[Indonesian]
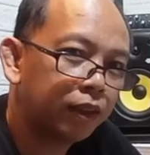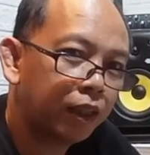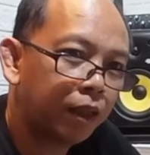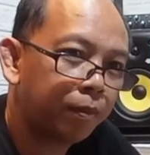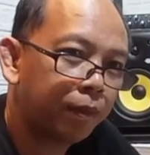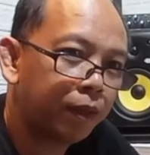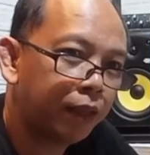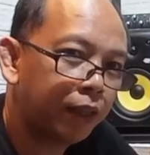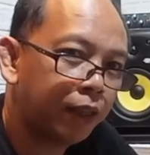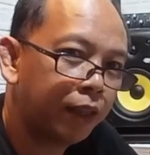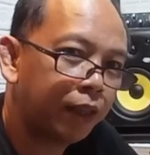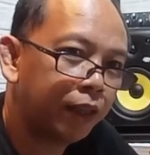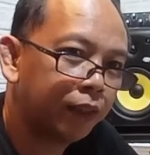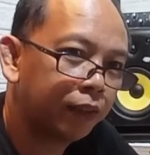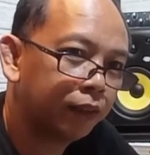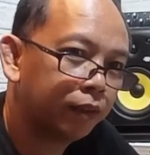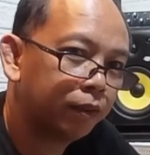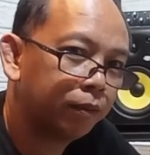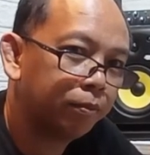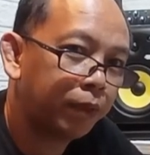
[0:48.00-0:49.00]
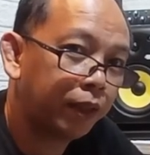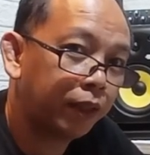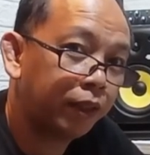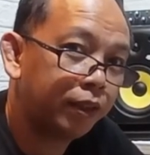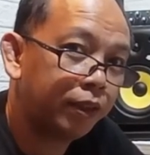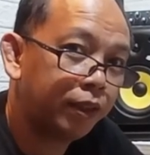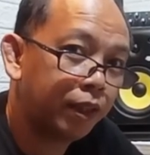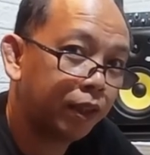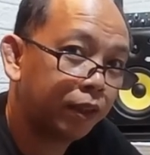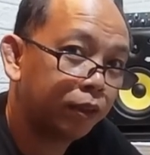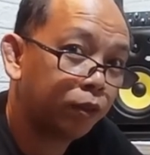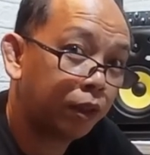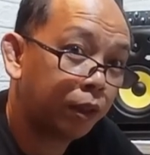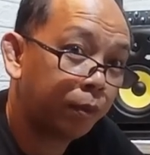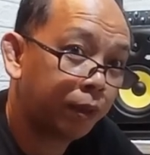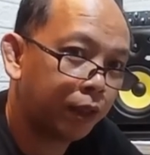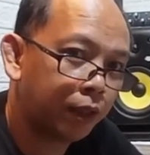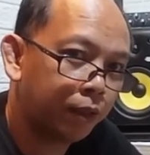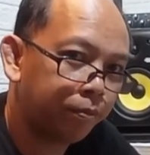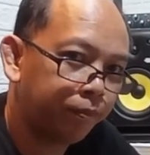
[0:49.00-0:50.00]
Selamat pagi, siang,
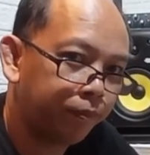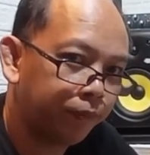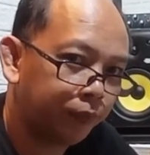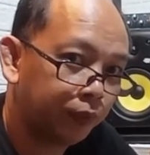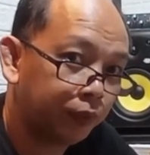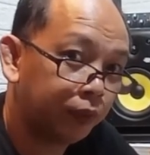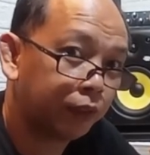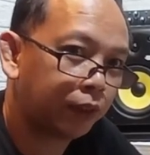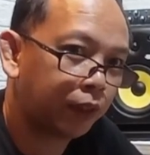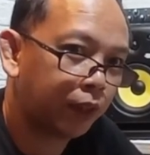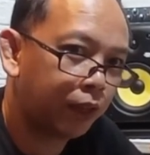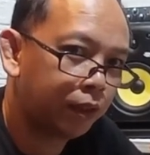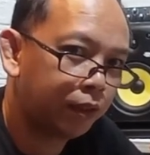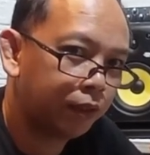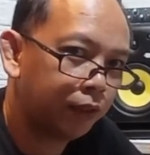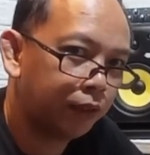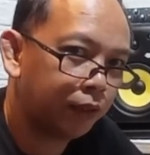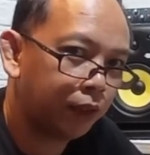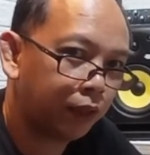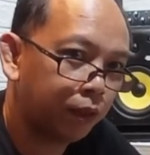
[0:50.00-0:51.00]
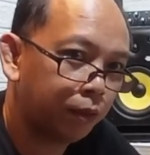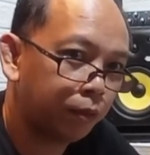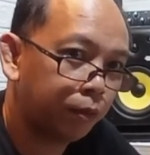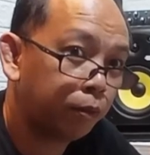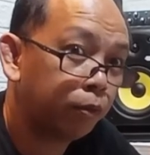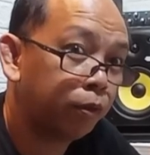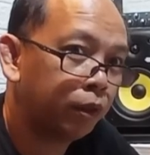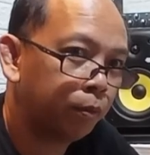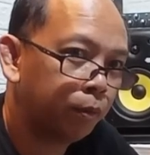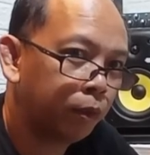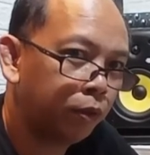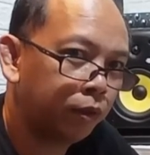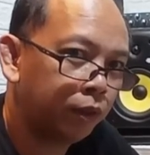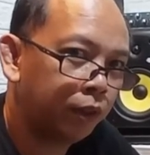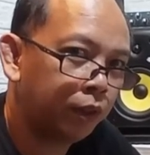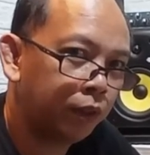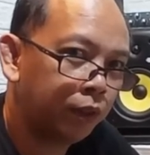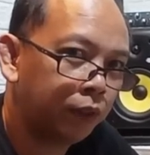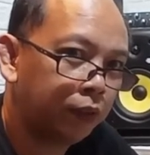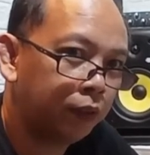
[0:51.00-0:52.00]
sore, malam. Serah di sana Unibo
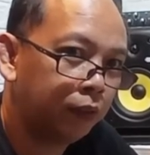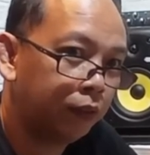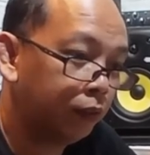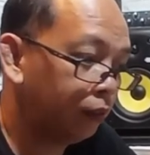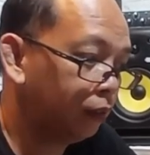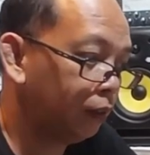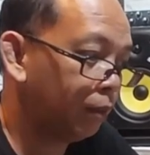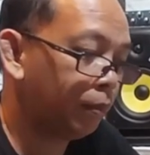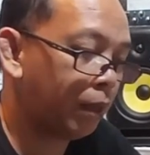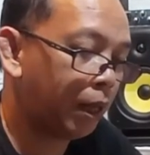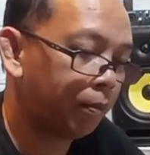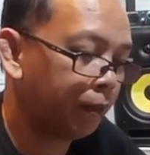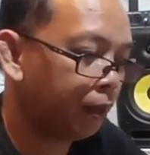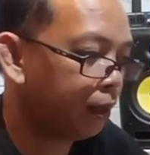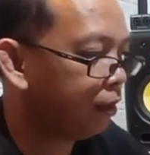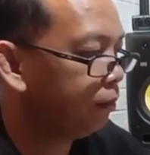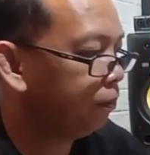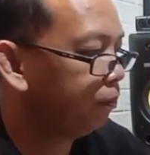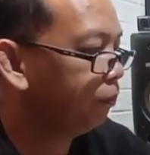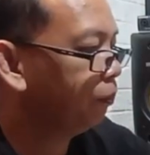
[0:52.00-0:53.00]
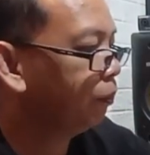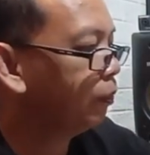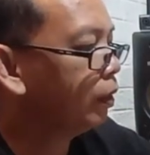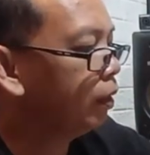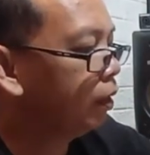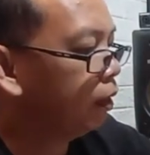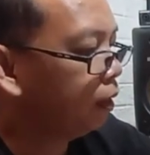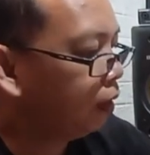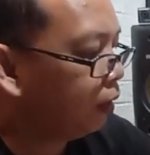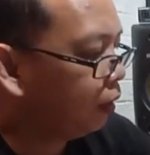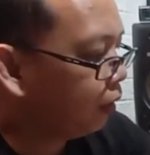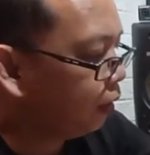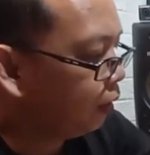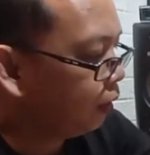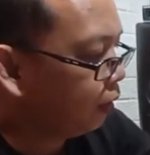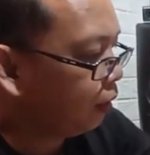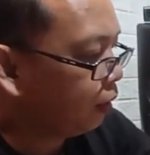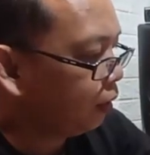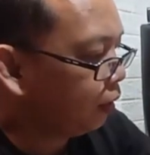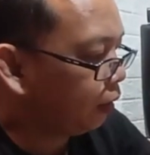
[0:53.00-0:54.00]
Uni ini jam berapa?
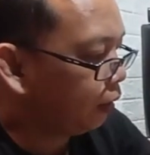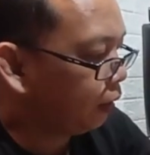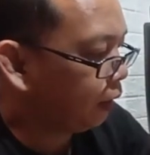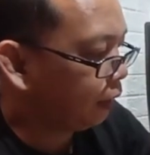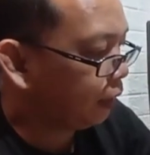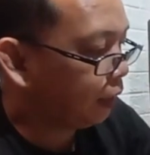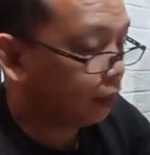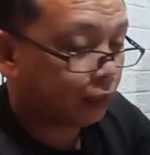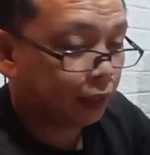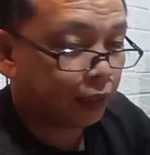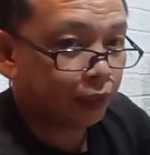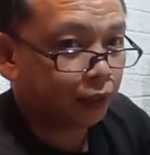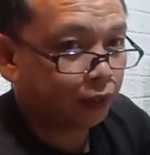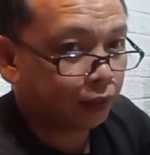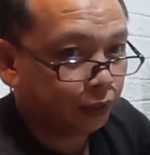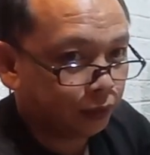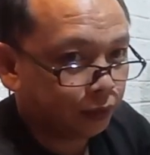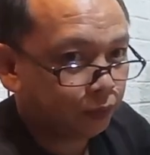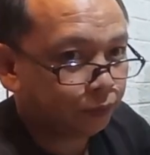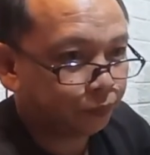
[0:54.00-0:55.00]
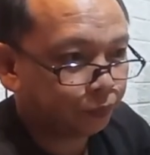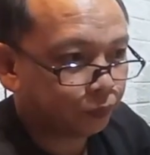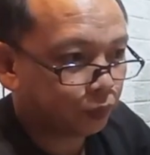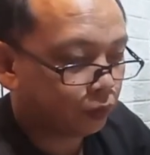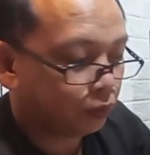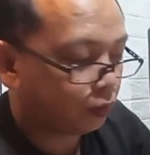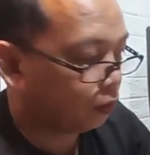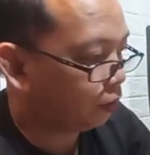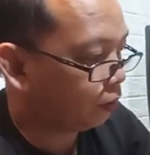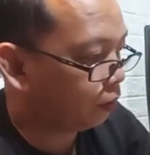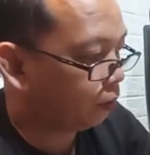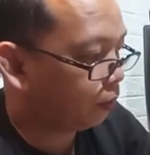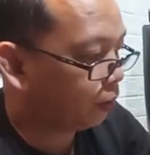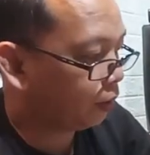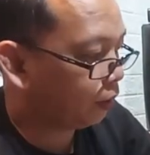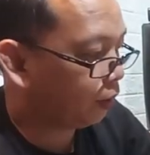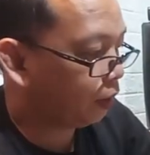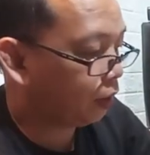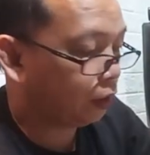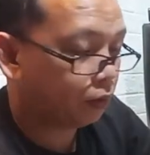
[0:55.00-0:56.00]
Kita TNI
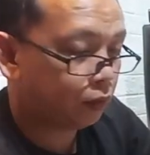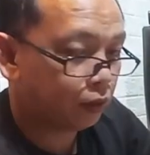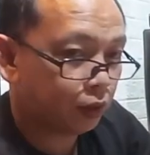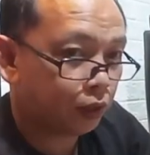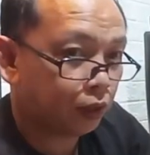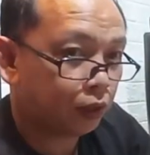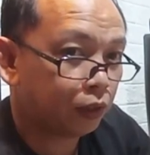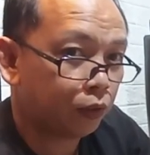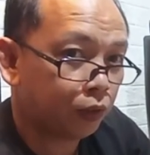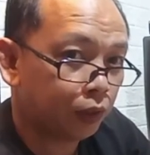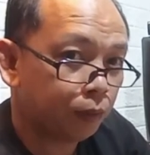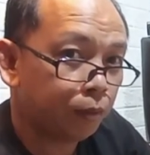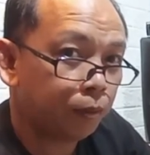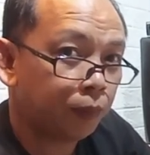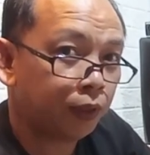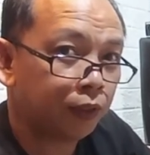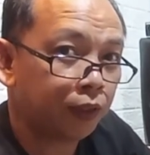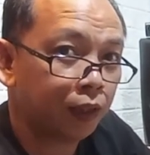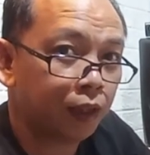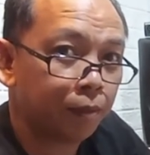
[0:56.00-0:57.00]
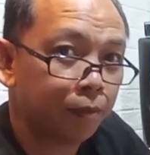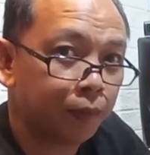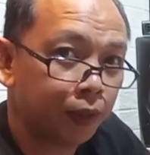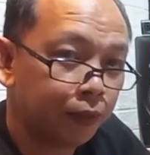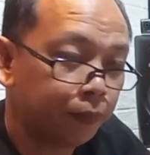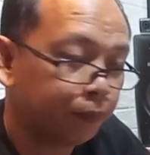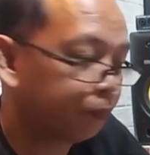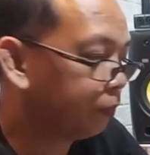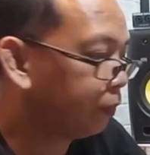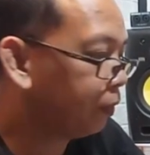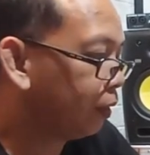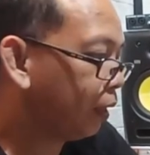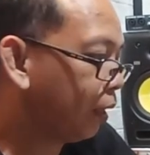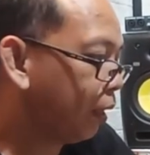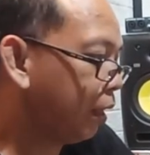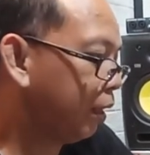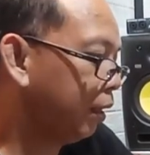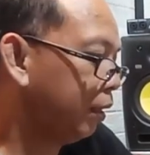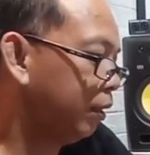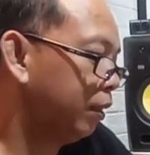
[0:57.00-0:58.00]
seperti yang sudah diketahui belum ganti nama.
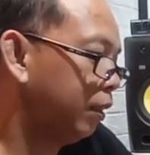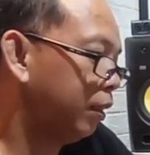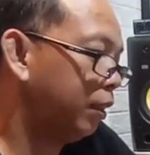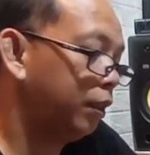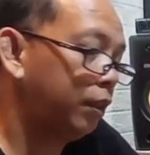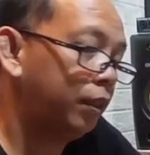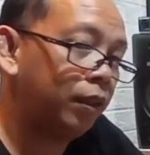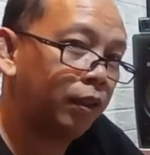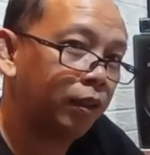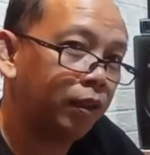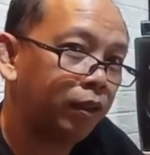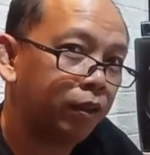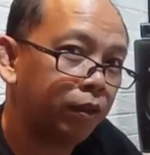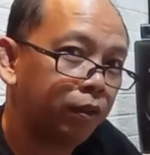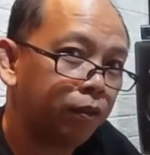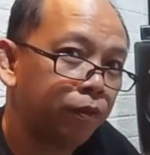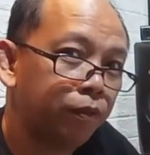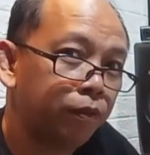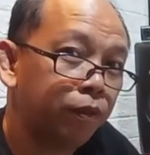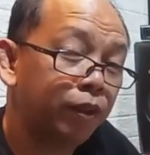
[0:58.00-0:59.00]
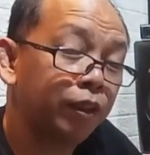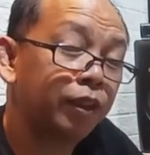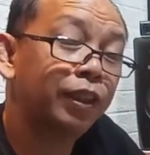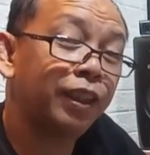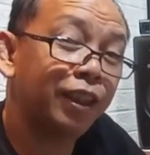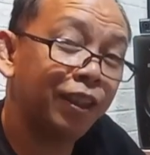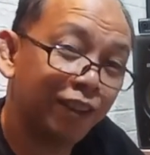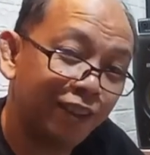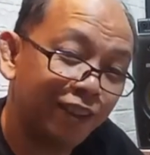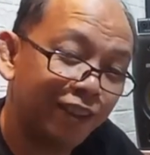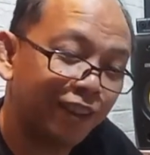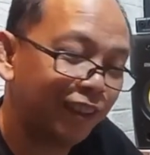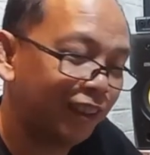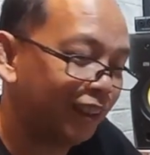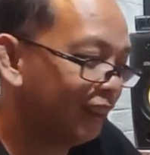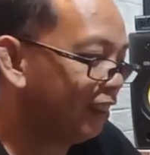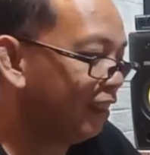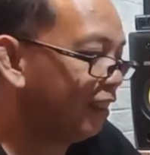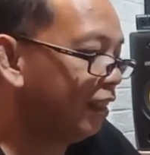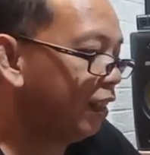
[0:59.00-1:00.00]
Sekarang ini ada di Portino
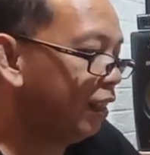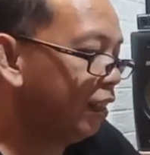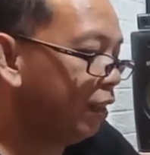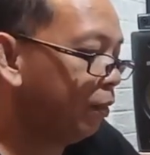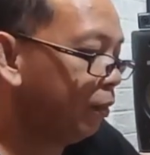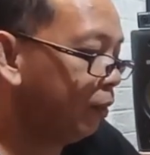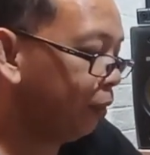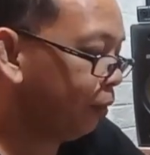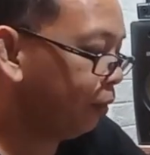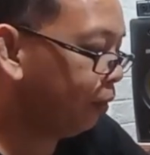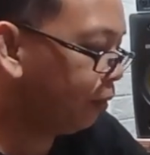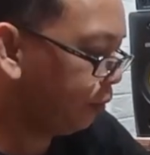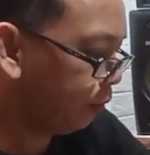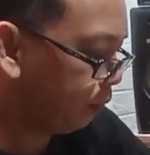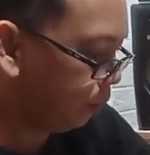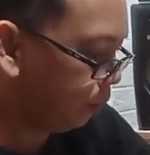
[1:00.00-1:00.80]
Audio.